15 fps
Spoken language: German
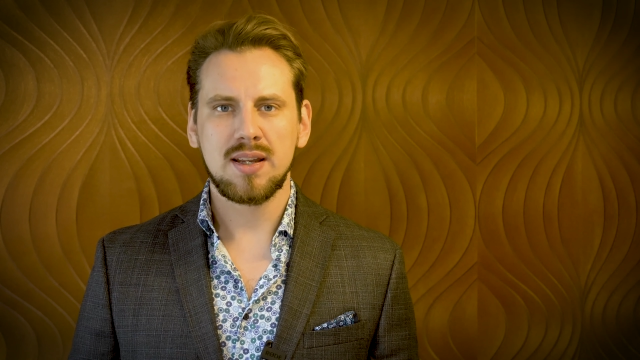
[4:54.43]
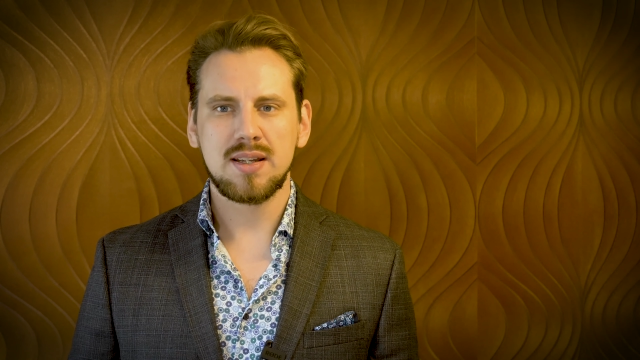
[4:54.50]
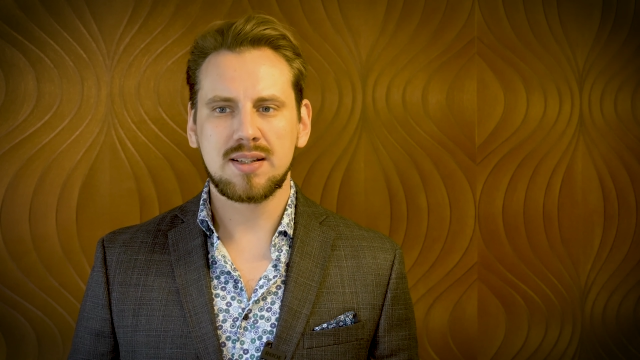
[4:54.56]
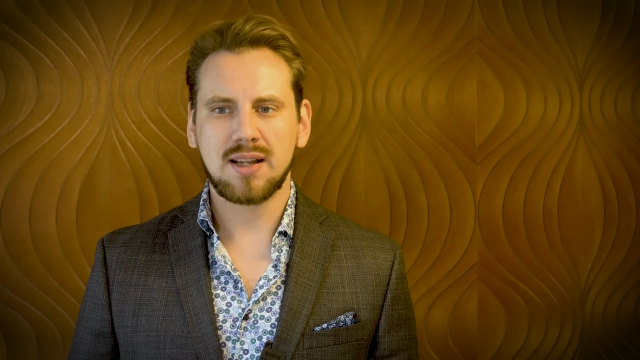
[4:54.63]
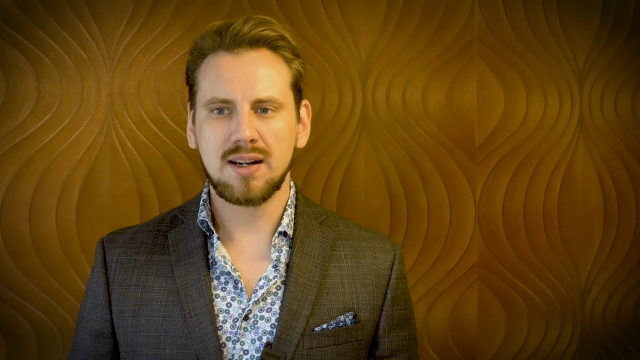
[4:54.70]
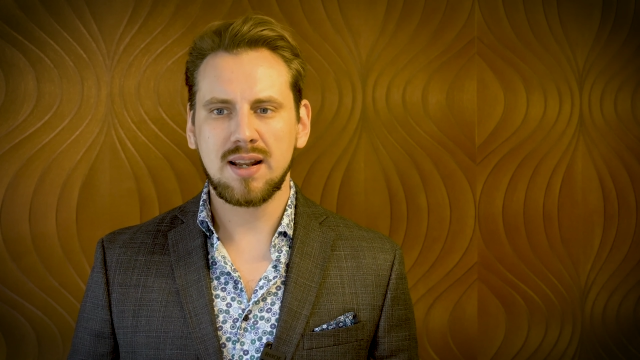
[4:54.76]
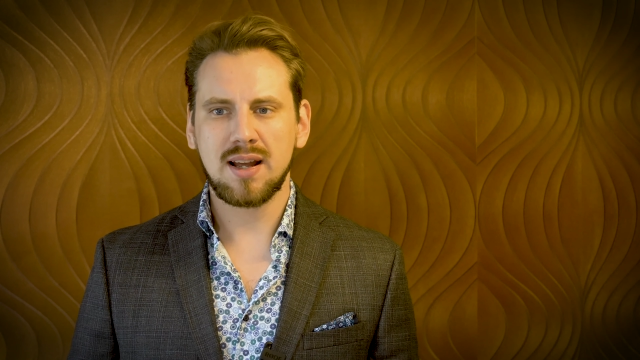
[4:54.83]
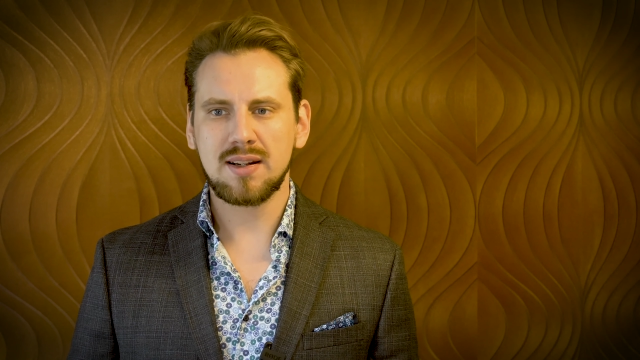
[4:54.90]
Ich
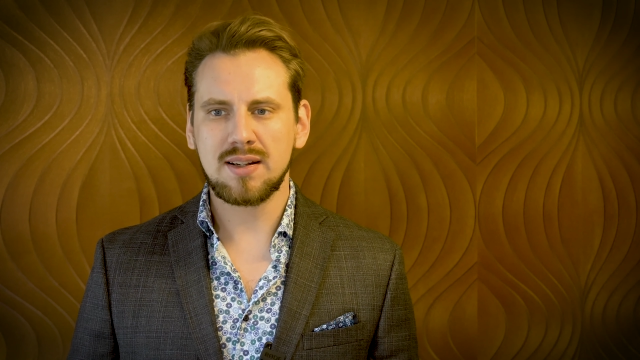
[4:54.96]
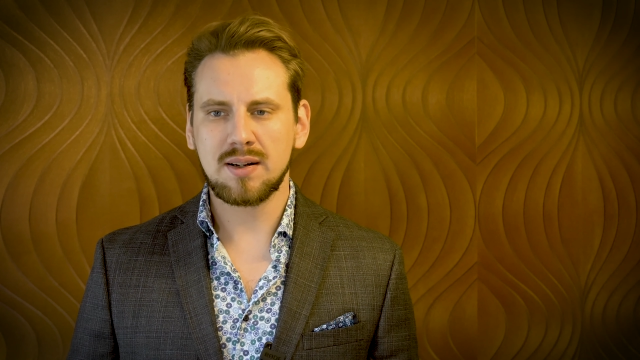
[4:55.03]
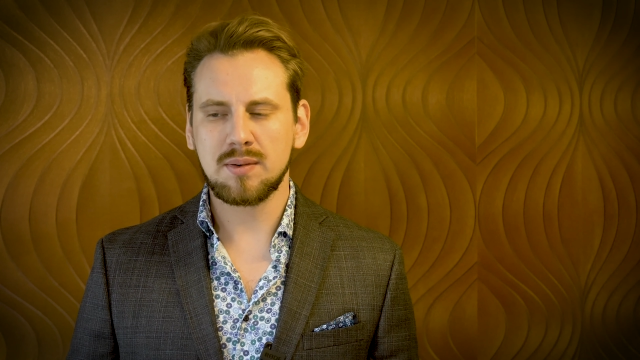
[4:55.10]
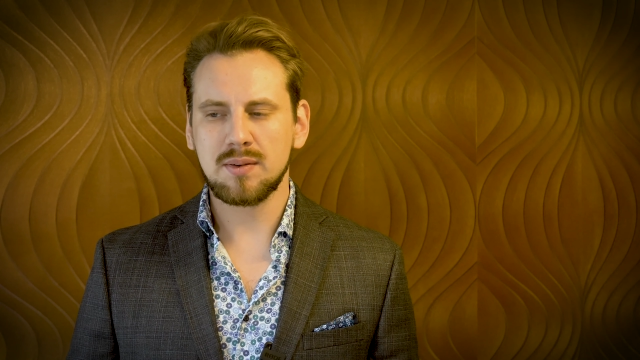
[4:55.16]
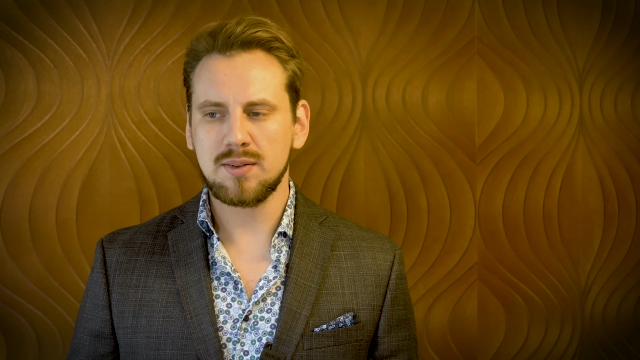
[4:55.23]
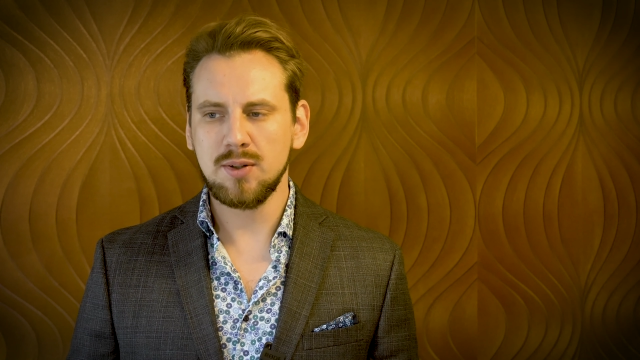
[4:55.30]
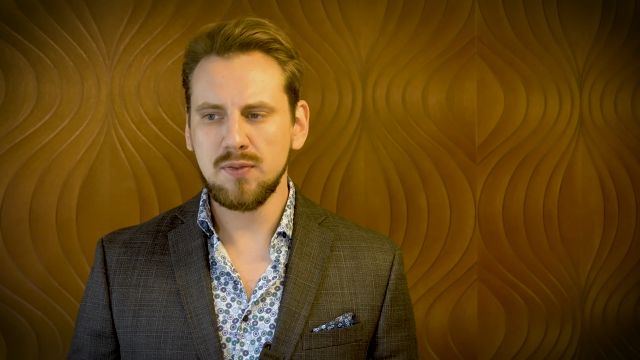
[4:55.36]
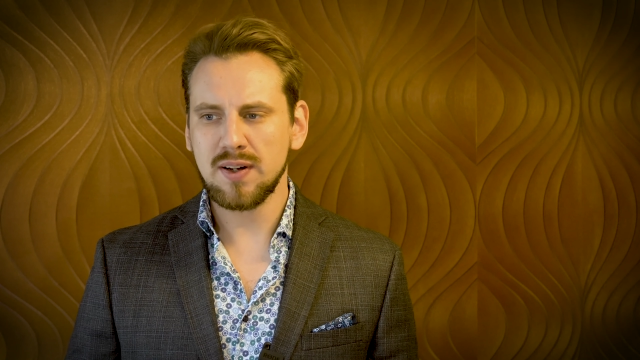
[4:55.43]
kann halt nach
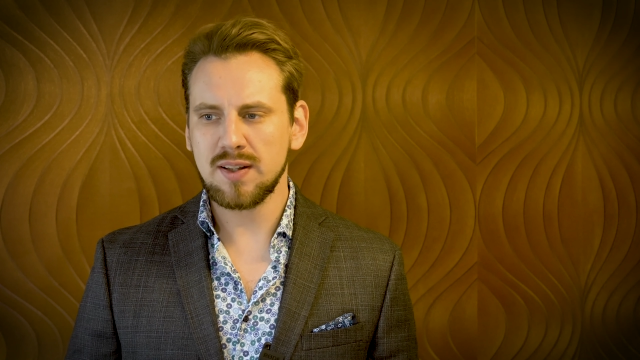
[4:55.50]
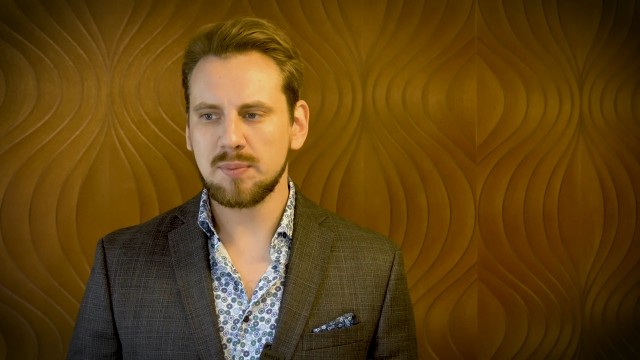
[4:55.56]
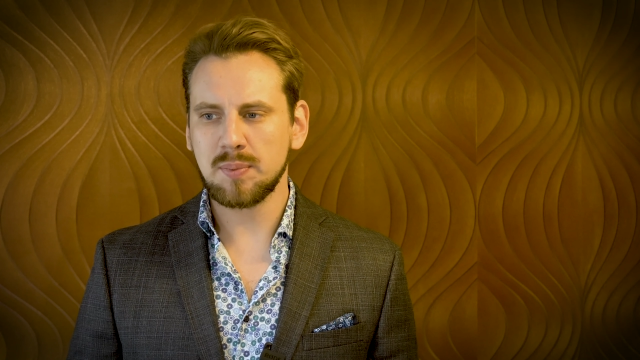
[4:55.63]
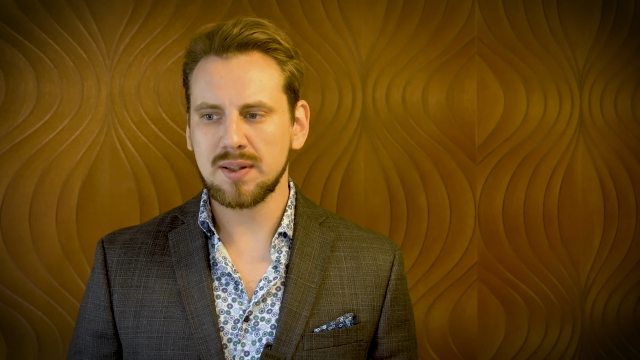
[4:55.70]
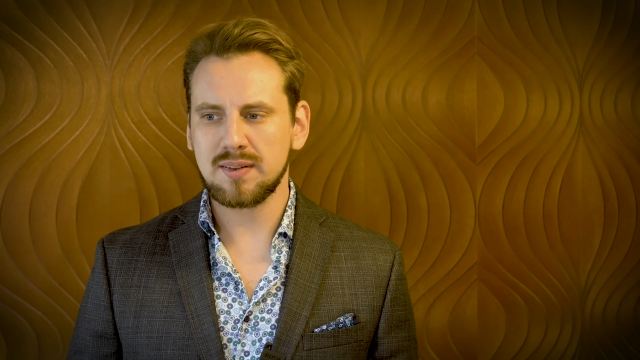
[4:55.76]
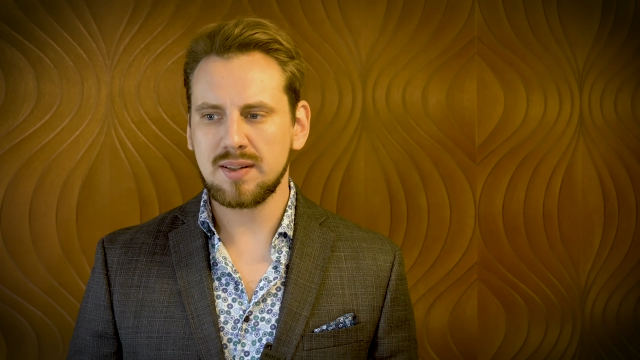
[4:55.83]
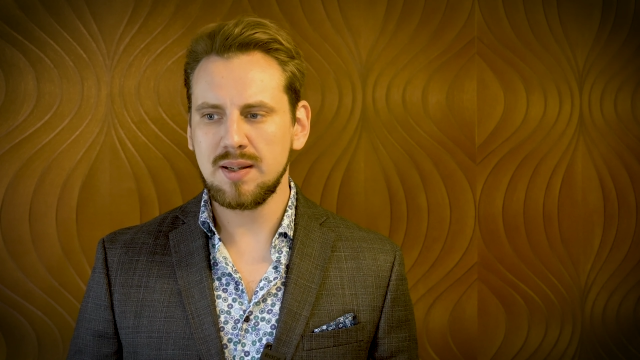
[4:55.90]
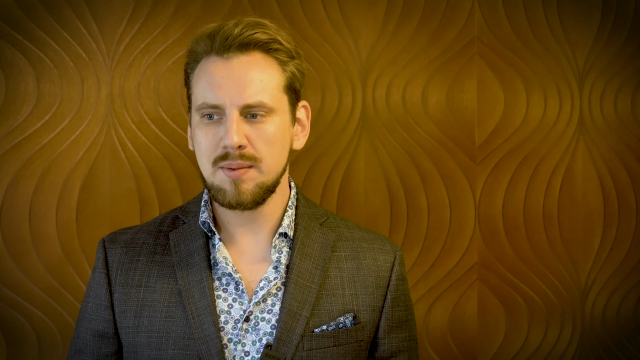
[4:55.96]
dem
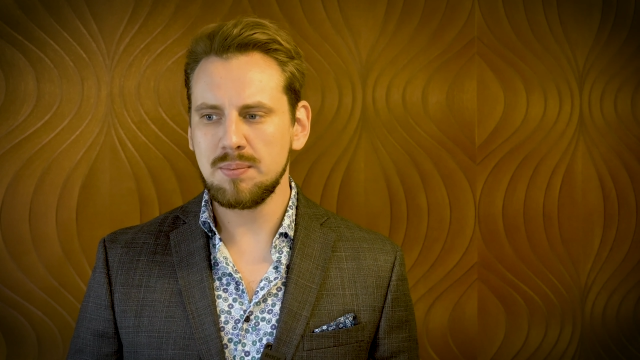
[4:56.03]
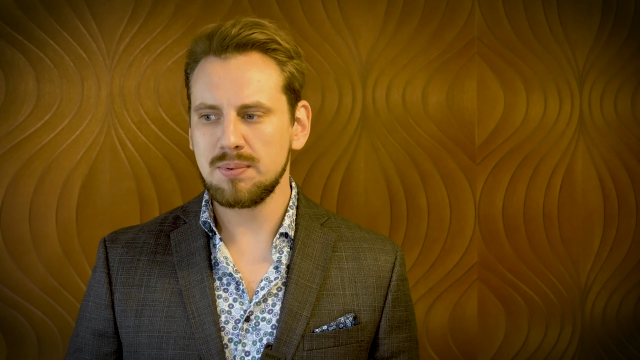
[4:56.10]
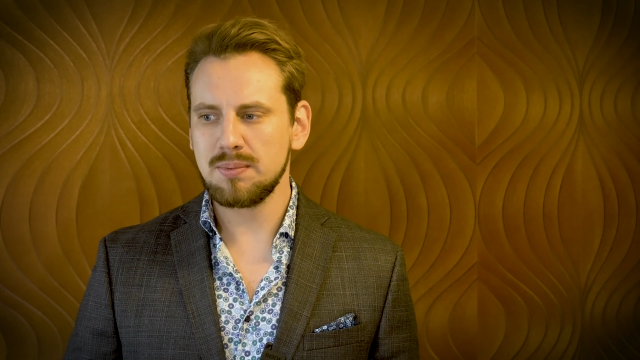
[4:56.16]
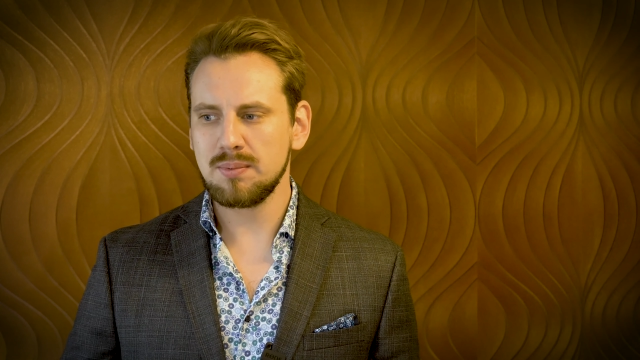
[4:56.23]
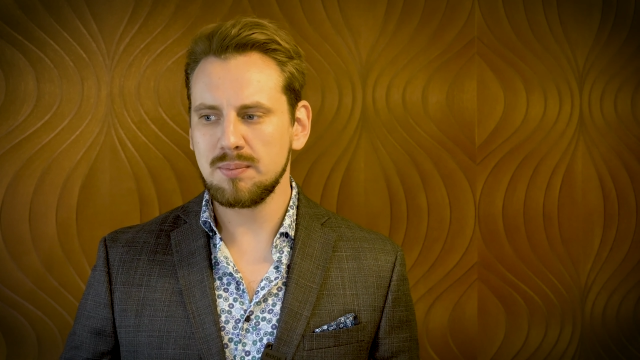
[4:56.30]
Zufallsprinzip